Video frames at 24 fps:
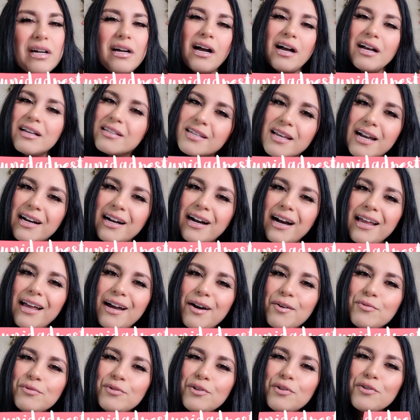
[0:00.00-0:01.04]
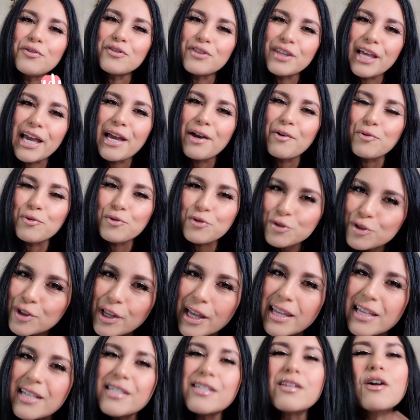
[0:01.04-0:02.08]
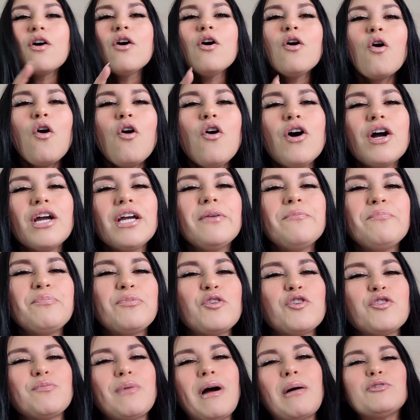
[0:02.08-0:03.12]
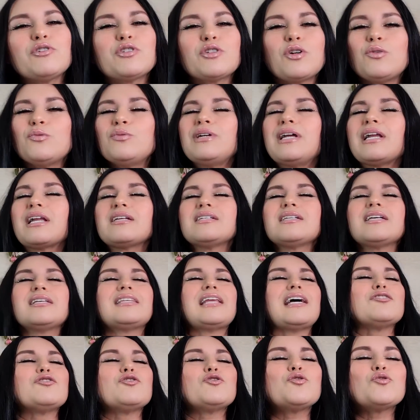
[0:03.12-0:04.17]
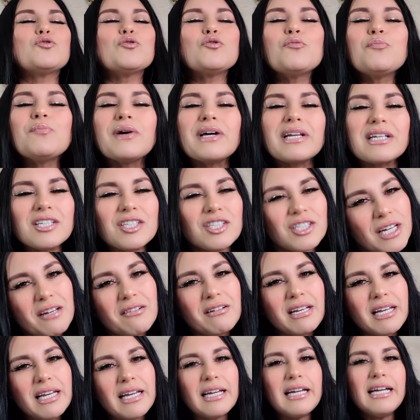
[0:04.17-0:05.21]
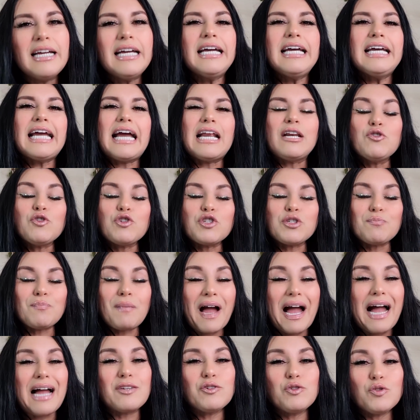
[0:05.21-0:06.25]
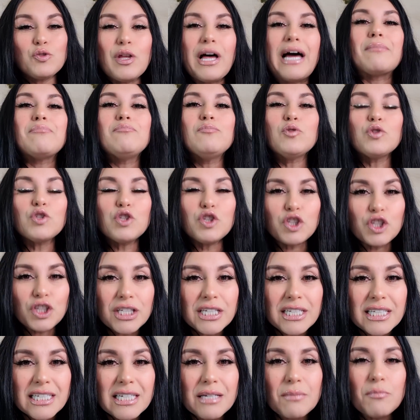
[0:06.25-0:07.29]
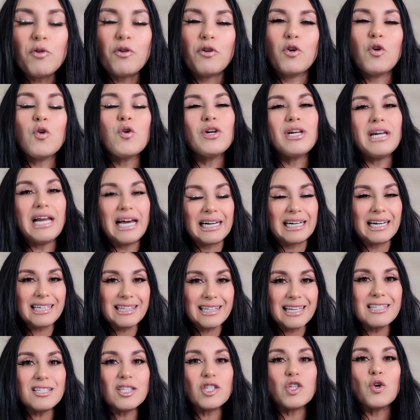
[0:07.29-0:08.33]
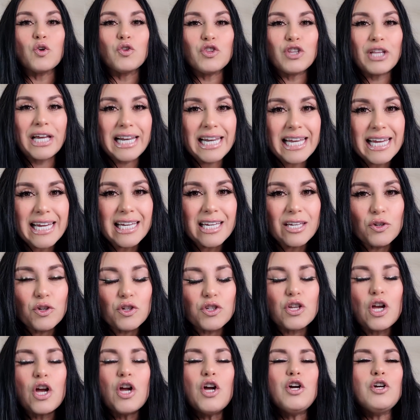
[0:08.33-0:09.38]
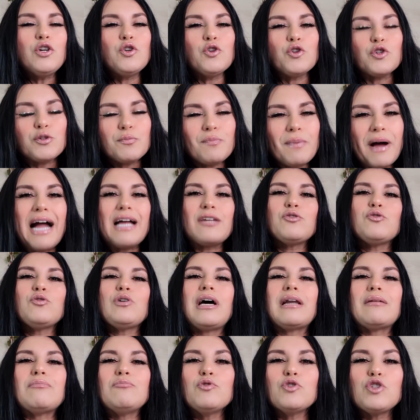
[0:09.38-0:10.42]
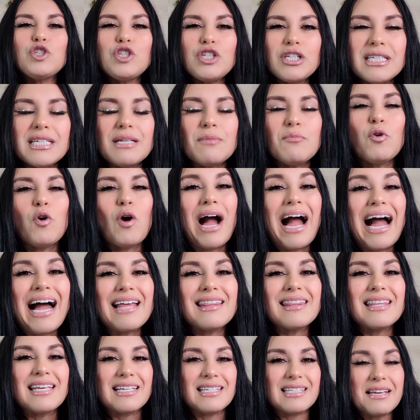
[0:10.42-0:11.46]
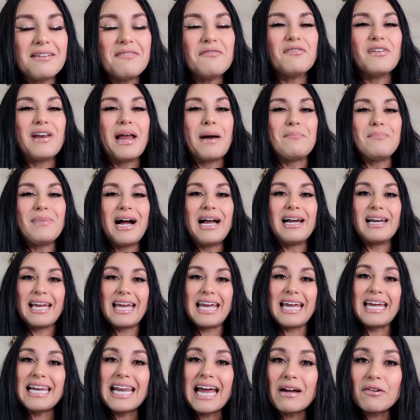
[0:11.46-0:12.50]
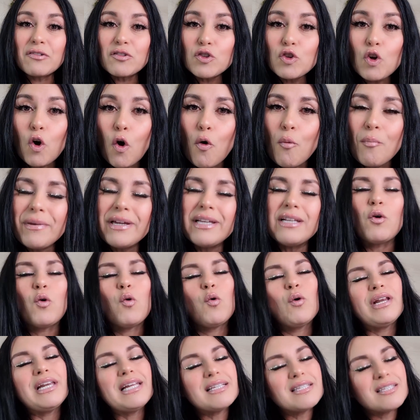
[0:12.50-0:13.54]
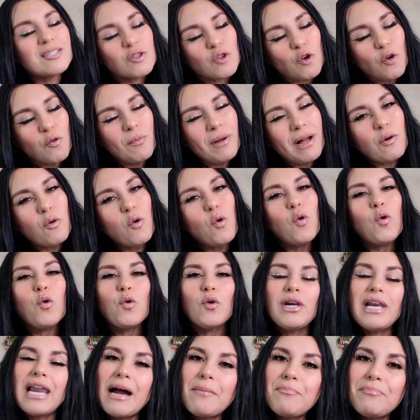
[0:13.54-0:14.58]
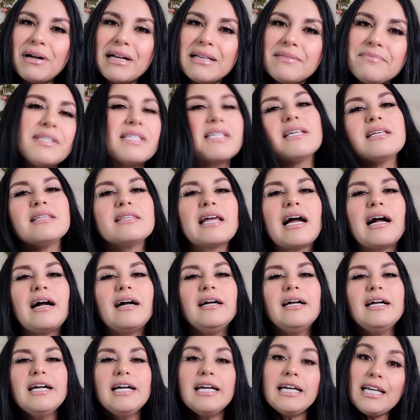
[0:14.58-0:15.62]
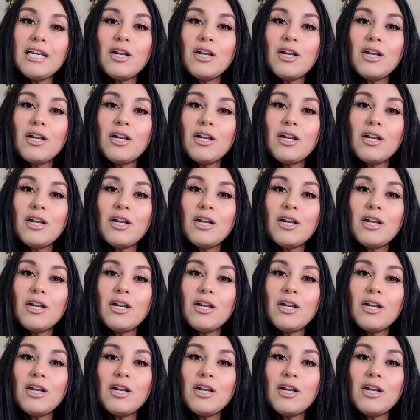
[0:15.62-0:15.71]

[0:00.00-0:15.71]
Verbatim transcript: hacia cada uno de ustedes. Hoy nos vamos con una receta súper chévere. Nos va a ayudar muchísimo con la retención de líquidos, nos va a ayudar muchísimo a desinflamar el abdomen o el estómago o la pancita y